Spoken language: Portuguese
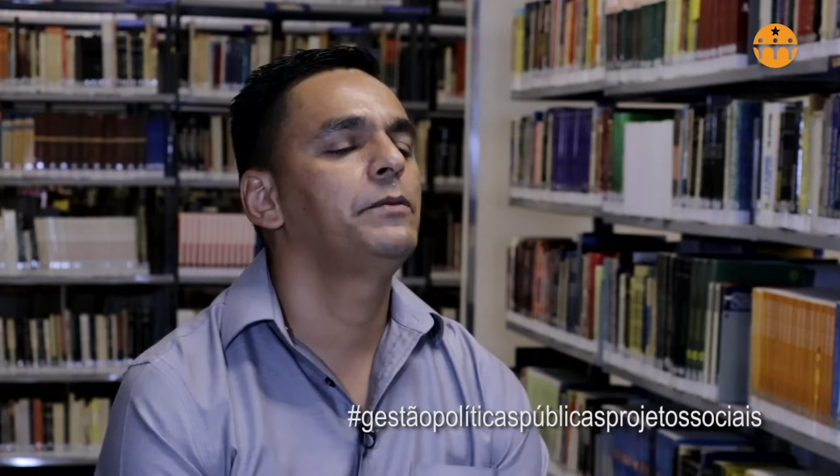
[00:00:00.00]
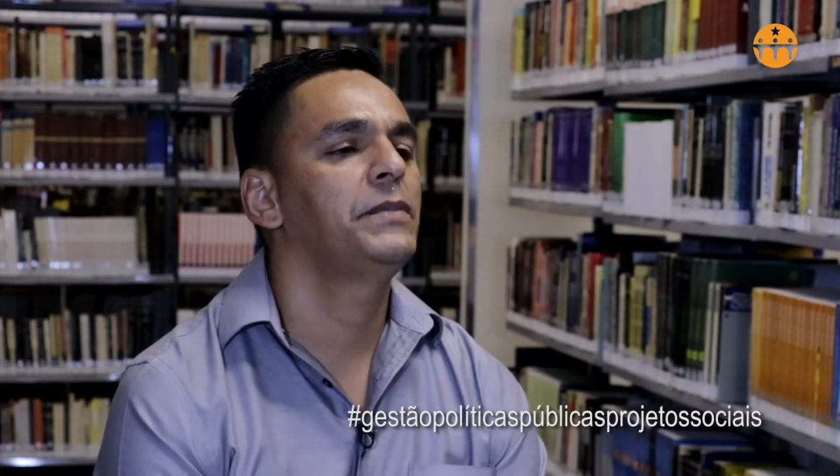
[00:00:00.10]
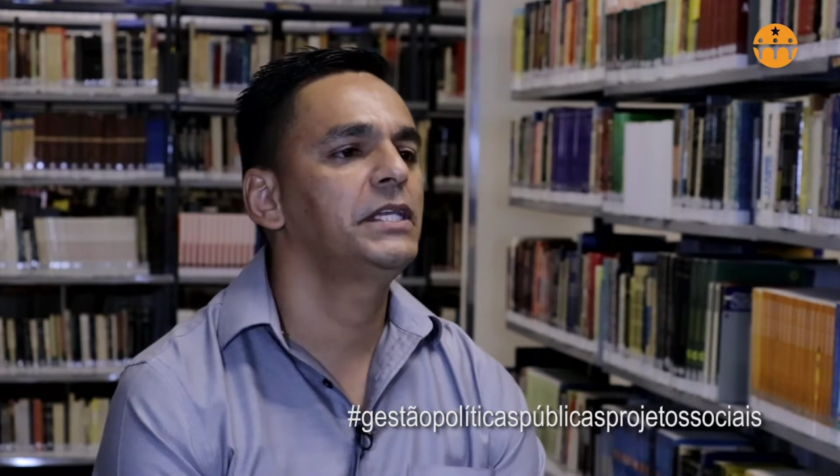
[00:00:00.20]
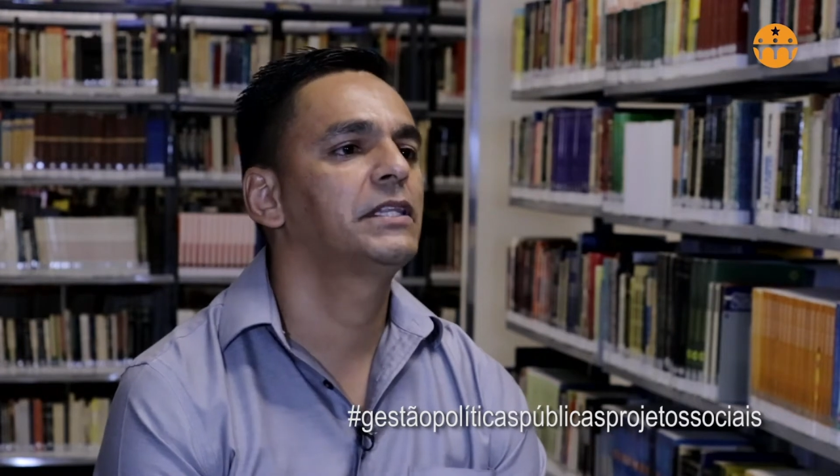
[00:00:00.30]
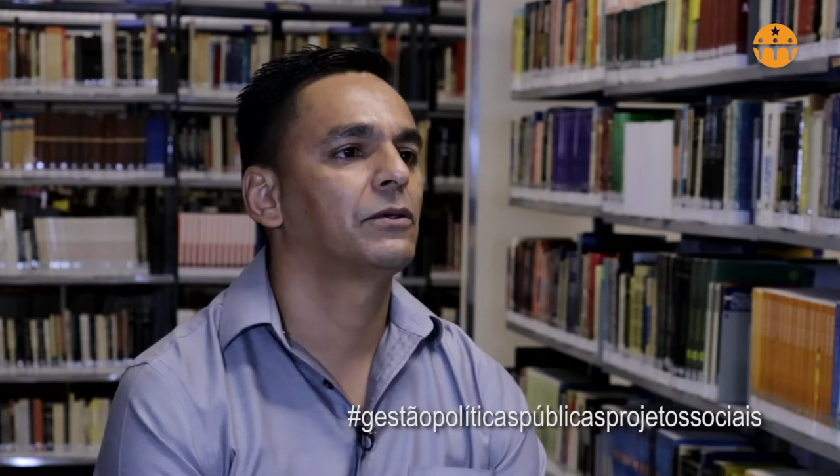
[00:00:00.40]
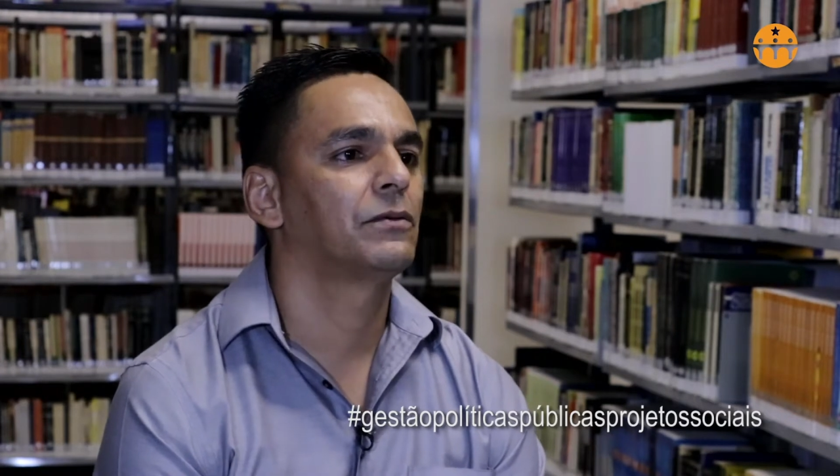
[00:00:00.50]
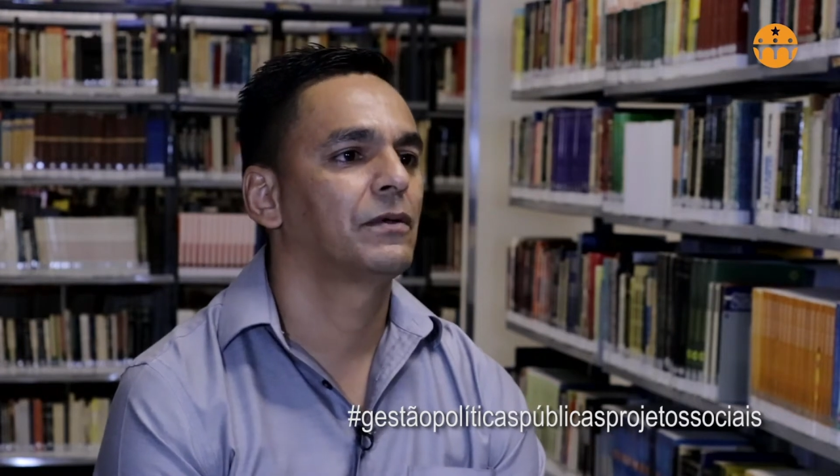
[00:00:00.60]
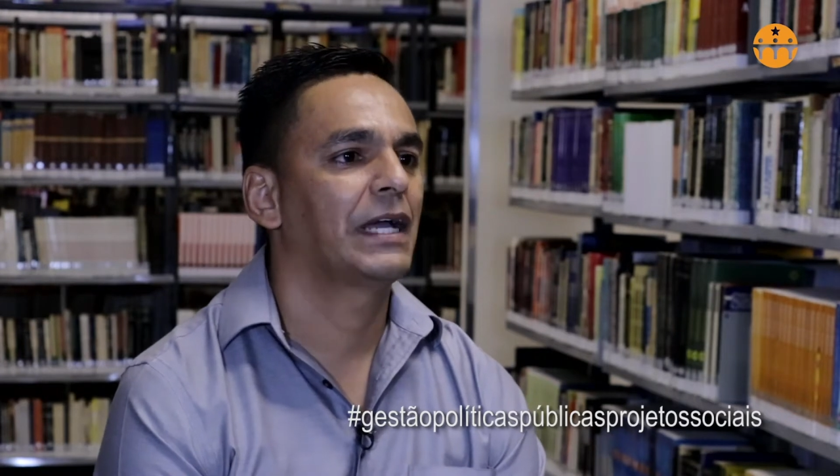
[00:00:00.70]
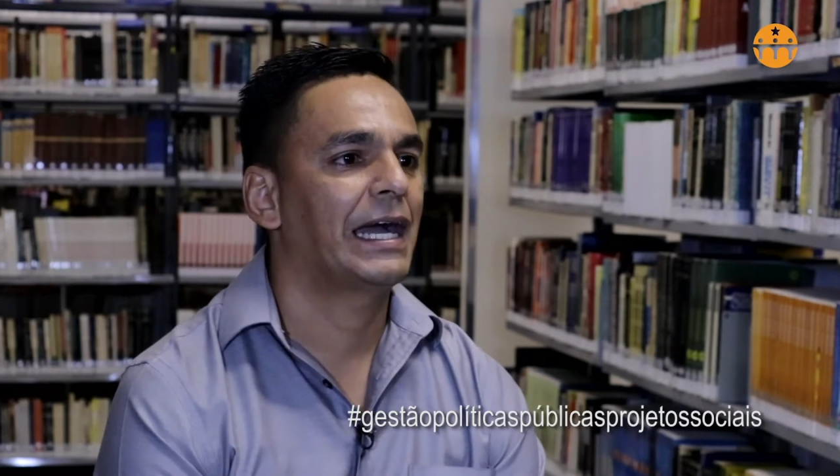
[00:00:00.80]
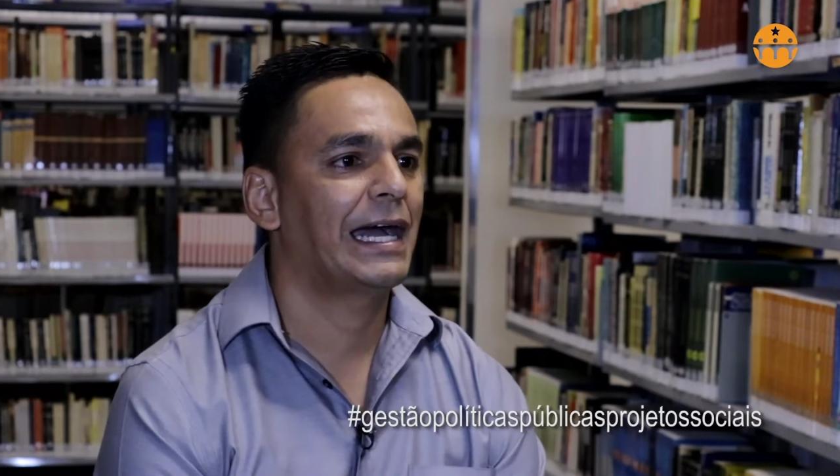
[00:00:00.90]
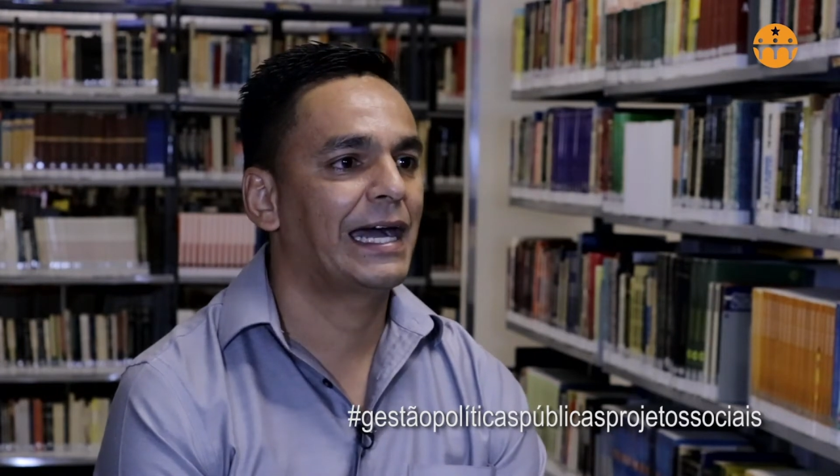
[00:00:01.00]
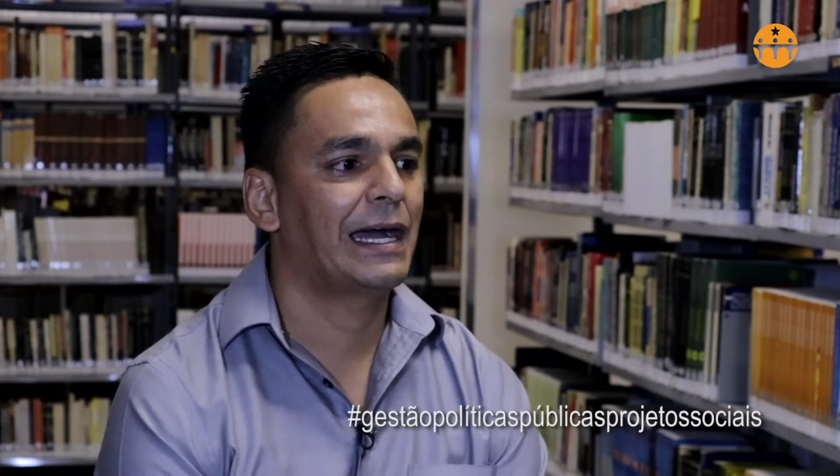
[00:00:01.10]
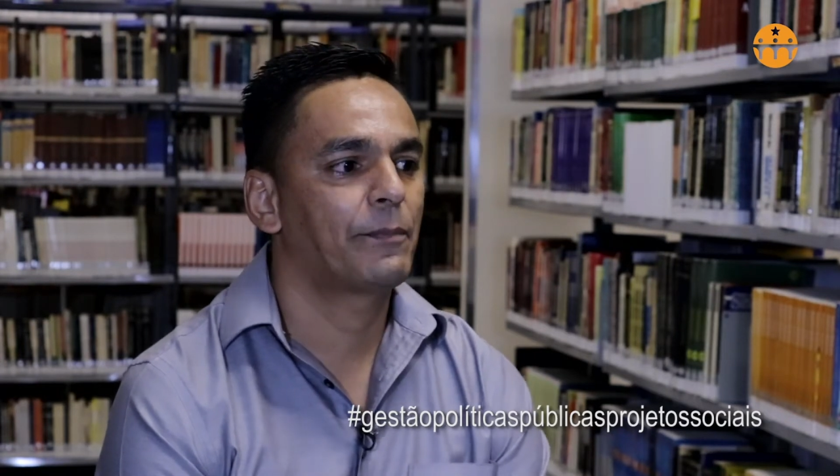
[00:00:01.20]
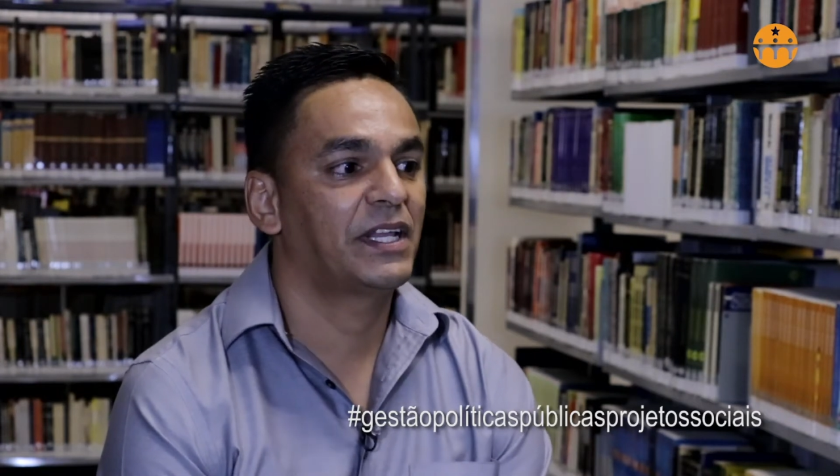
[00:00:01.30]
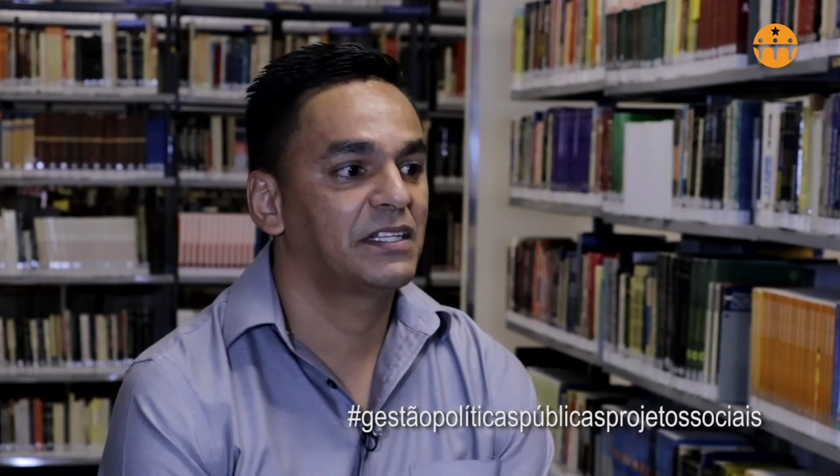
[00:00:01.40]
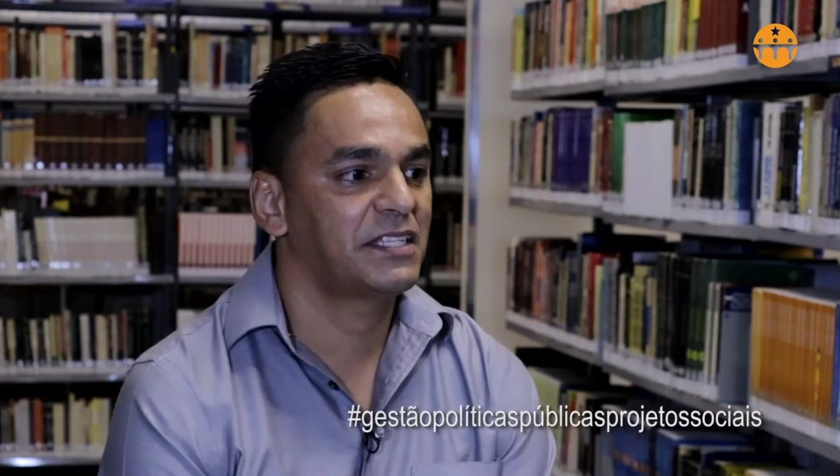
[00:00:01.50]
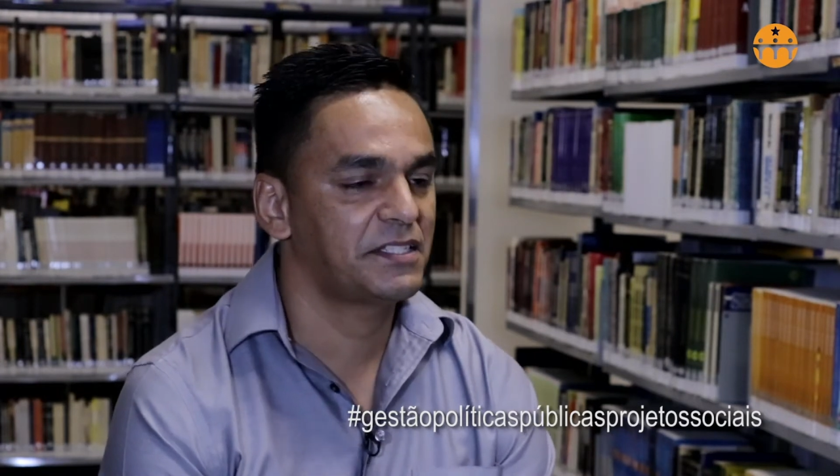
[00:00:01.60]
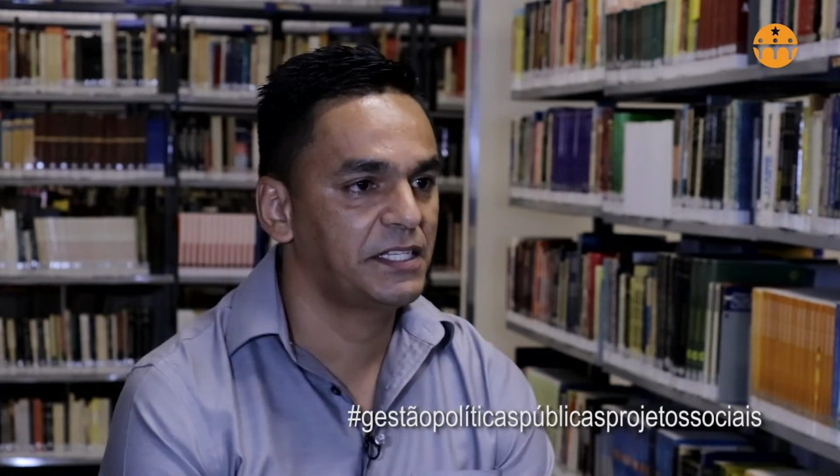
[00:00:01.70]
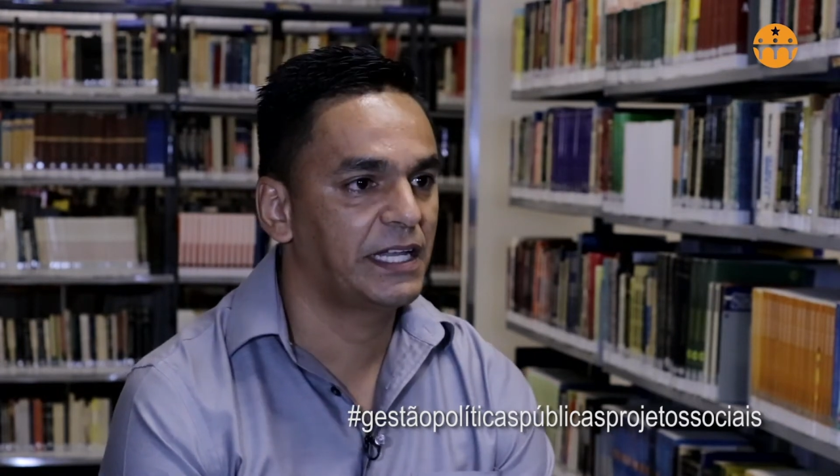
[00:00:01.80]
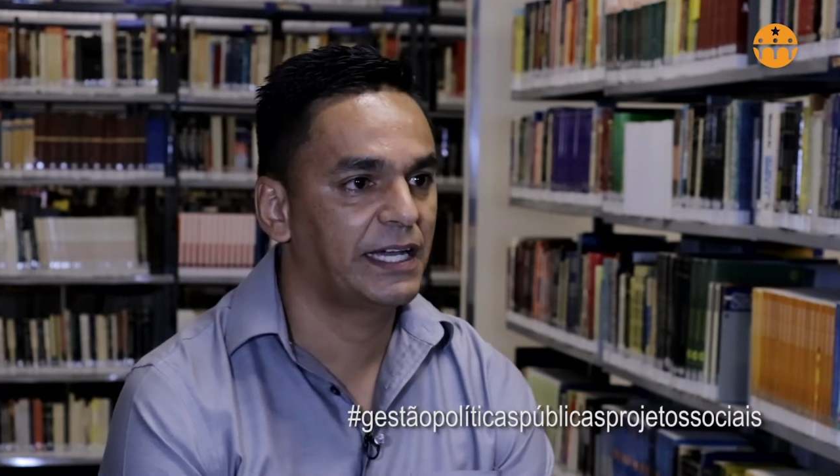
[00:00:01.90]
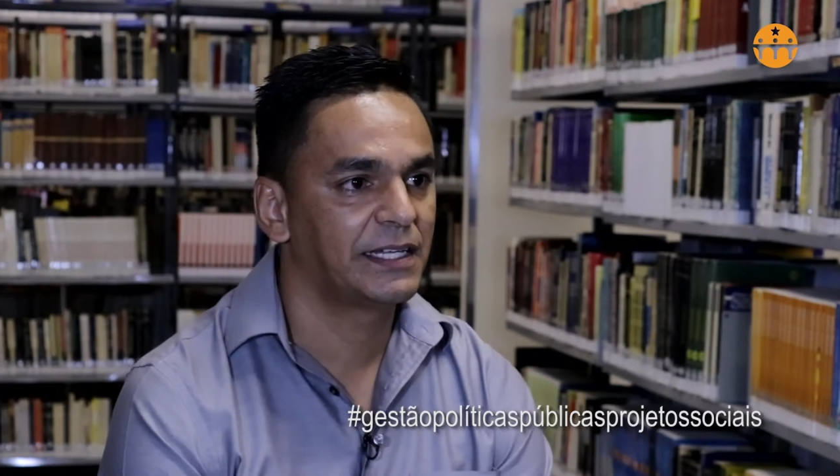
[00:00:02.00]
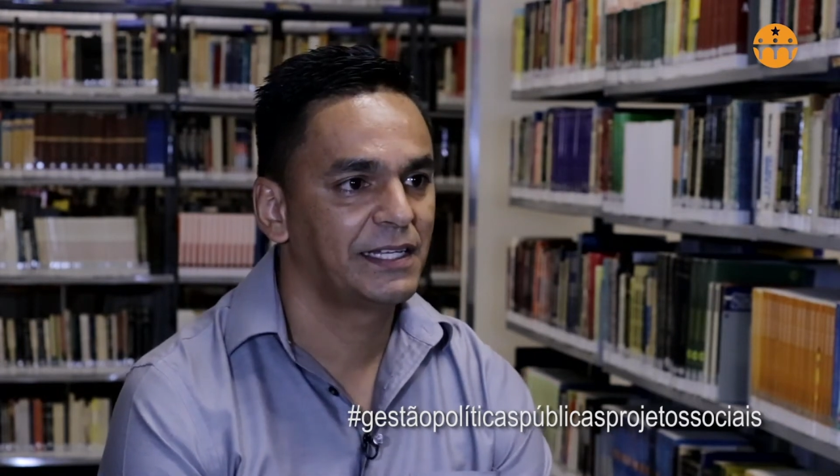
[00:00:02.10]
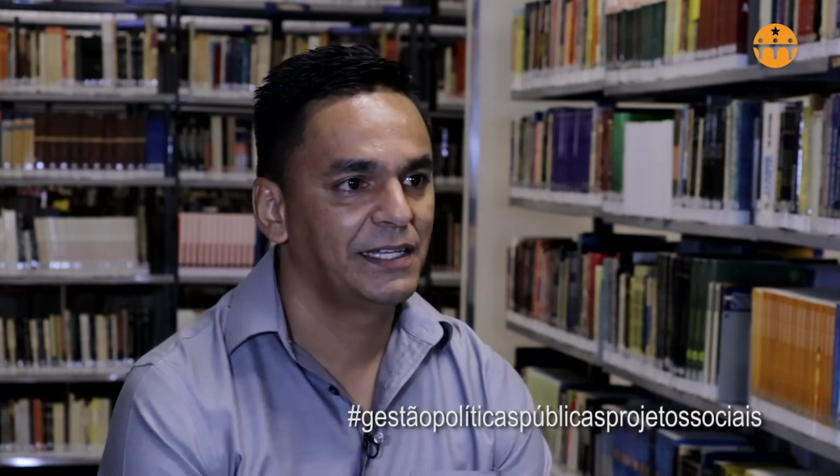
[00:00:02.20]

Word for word: limitam a apenas ensinar,